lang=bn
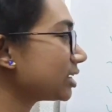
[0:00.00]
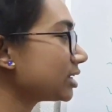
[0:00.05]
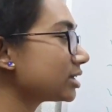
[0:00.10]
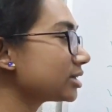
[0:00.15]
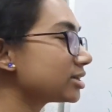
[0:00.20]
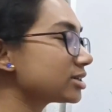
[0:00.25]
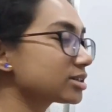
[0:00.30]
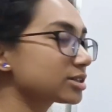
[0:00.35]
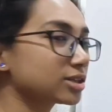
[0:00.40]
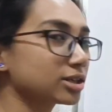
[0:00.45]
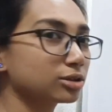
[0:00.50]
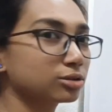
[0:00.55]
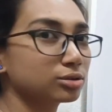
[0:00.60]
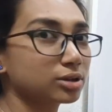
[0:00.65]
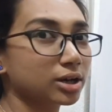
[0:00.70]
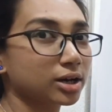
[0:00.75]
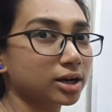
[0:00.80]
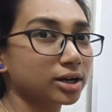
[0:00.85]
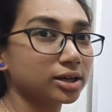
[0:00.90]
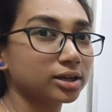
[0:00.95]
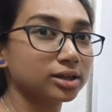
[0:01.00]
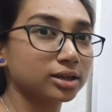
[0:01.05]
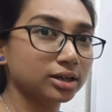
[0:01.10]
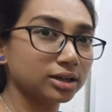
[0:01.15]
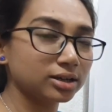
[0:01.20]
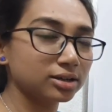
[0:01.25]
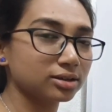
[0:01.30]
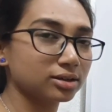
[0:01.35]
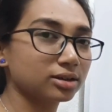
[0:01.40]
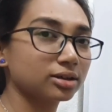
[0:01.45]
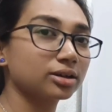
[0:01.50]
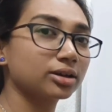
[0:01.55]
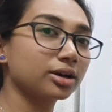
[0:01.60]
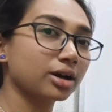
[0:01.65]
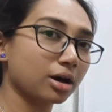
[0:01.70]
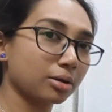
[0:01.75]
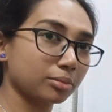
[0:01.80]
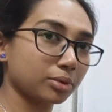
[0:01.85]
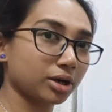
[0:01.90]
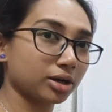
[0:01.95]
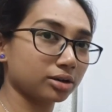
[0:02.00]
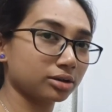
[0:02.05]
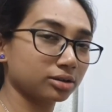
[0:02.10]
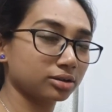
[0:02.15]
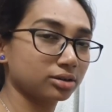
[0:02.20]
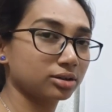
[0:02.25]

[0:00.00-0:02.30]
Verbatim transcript: ইংলিশ কিন্তু এখানে কি গ্রামার